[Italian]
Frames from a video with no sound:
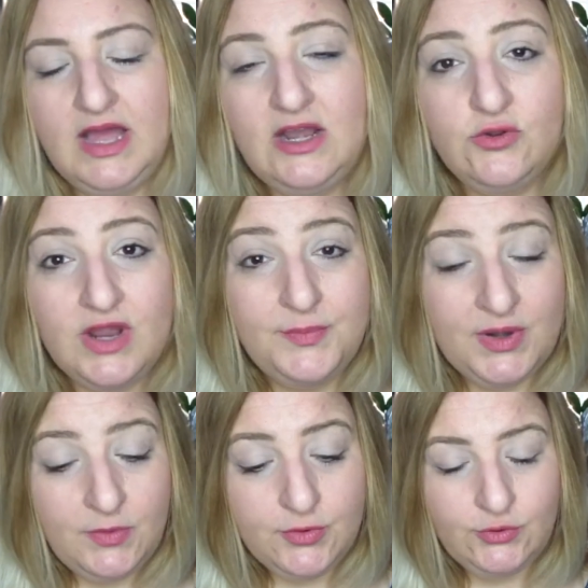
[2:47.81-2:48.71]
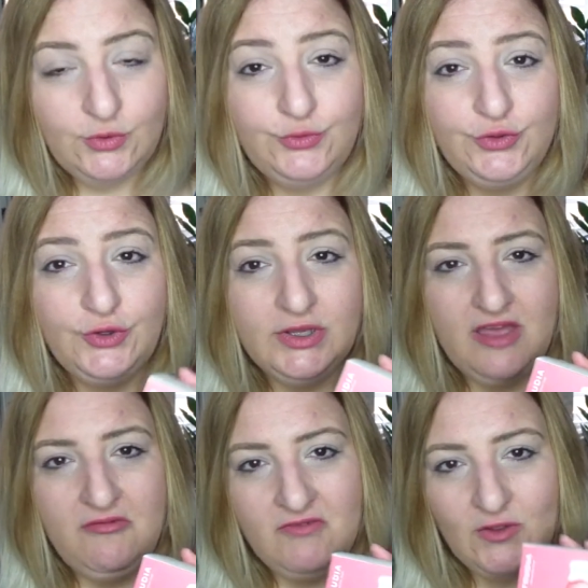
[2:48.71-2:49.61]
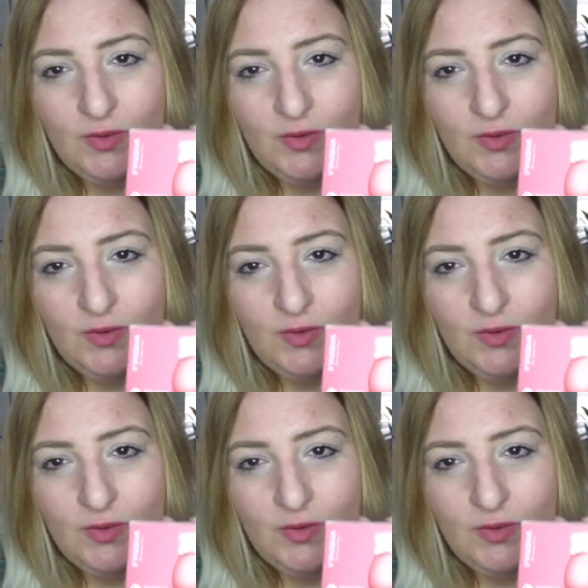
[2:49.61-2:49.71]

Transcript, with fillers: allora, il primo prodotto che vi vado a